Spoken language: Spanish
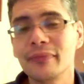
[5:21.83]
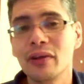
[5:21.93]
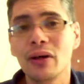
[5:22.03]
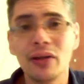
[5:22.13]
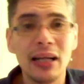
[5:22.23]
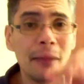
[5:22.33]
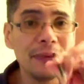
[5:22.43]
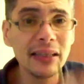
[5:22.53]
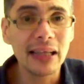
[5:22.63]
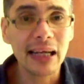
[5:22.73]
Cuando el lápiz
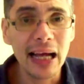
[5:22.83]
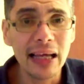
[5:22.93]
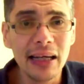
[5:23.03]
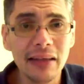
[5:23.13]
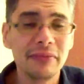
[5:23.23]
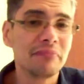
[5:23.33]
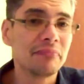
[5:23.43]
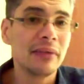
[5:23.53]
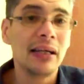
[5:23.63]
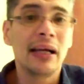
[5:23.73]
se te caiga,
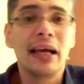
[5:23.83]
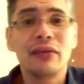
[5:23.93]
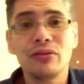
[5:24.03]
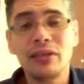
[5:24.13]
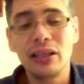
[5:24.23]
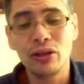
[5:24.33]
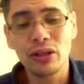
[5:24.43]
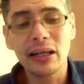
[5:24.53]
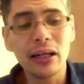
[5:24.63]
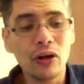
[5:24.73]
eso sí, yo
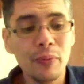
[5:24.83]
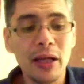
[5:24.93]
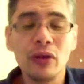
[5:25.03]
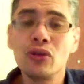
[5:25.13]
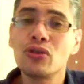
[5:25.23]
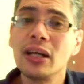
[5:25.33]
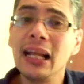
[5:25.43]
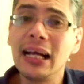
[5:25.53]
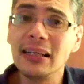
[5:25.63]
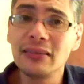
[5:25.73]
te recomiendo, yo en
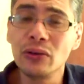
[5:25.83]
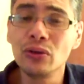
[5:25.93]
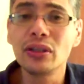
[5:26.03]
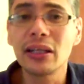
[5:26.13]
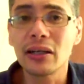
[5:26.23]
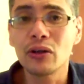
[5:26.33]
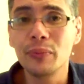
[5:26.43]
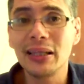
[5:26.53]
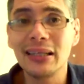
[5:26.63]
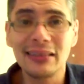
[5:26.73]
la clase 1 te
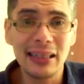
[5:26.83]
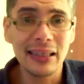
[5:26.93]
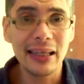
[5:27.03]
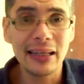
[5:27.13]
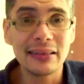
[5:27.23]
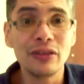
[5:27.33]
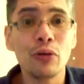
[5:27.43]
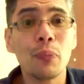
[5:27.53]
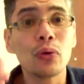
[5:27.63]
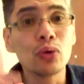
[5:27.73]
recomendé hacer este
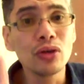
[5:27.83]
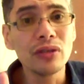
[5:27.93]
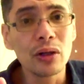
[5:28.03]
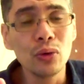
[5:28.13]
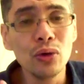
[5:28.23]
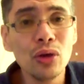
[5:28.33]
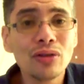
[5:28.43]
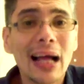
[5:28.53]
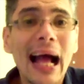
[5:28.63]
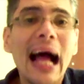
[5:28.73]
ejercicio por unos
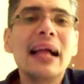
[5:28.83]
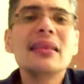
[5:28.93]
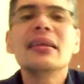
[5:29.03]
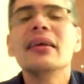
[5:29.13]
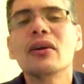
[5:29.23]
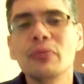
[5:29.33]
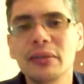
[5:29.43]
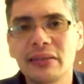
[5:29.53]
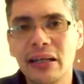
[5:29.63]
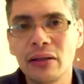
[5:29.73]
segundos antes de
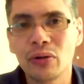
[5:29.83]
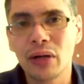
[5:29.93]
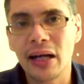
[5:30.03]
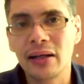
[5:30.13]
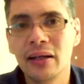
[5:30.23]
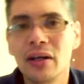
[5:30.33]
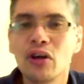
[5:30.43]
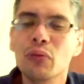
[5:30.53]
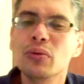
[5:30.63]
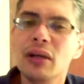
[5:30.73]
comenzar a tocar,
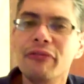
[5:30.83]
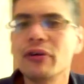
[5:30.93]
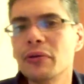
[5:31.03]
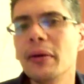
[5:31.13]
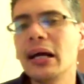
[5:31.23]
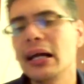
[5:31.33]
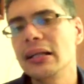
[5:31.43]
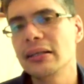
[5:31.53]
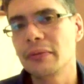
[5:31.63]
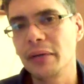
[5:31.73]
como una forma de
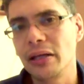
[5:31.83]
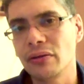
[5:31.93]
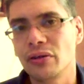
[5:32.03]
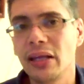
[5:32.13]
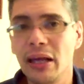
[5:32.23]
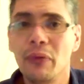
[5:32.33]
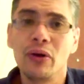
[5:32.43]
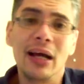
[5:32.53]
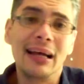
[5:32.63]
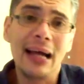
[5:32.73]
calentamiento. Yo te dije,
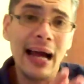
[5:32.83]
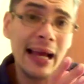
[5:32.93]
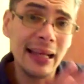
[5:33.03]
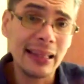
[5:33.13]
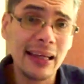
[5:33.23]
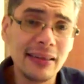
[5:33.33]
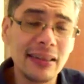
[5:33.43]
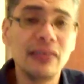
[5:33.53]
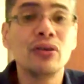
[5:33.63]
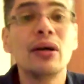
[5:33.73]
bueno, haz, este
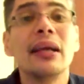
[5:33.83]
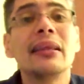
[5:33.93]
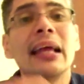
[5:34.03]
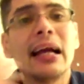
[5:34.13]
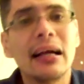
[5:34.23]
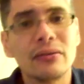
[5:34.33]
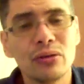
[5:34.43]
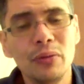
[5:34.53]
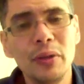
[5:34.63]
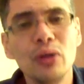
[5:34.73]
ejercicio, descansa
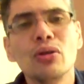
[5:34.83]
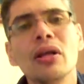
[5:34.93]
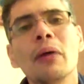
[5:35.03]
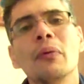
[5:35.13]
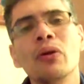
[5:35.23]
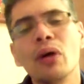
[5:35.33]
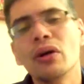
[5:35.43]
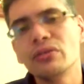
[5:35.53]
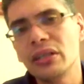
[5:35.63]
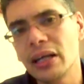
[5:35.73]
unos minutos y
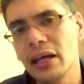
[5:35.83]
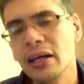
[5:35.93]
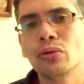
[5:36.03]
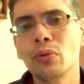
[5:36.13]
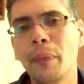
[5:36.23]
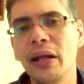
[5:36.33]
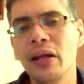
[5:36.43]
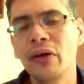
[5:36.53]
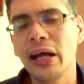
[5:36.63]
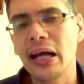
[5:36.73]
luego sigue tu
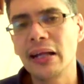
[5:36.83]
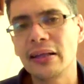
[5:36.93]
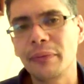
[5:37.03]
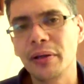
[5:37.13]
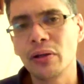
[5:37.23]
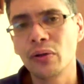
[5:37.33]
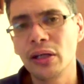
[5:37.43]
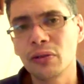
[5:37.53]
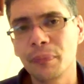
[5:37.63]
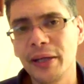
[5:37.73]
periodo de calentamiento con la
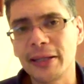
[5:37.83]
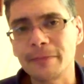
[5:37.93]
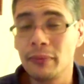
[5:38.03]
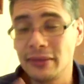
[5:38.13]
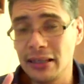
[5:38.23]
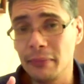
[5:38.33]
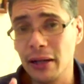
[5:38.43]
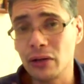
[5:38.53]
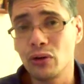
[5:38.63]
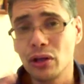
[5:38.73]
trompeta. Sin
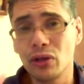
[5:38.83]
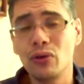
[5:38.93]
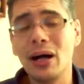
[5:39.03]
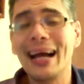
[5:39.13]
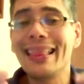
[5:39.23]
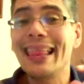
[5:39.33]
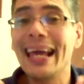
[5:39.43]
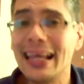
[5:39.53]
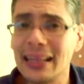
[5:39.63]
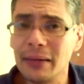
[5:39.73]
embargo, cuando lo hagas
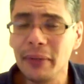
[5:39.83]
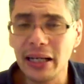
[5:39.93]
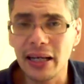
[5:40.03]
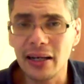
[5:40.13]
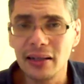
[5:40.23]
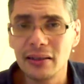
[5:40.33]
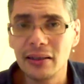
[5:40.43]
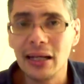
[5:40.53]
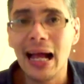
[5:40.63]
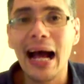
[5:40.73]
de esta manera,
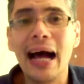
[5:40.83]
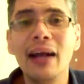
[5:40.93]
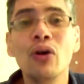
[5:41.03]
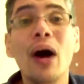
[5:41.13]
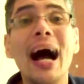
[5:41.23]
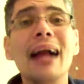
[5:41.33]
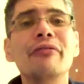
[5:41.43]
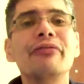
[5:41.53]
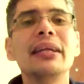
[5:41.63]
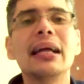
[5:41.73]
hazlo al
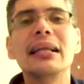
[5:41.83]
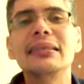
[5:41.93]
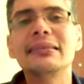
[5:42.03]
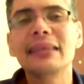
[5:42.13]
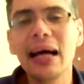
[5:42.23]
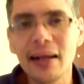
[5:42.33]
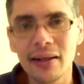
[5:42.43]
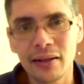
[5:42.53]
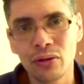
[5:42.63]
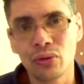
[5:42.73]
finalizar
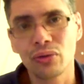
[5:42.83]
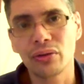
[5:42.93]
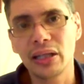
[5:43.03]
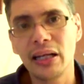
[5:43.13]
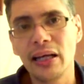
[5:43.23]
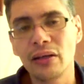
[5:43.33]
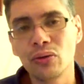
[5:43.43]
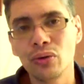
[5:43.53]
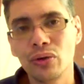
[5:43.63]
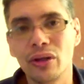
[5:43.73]
tu rutina de
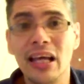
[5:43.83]
estudios.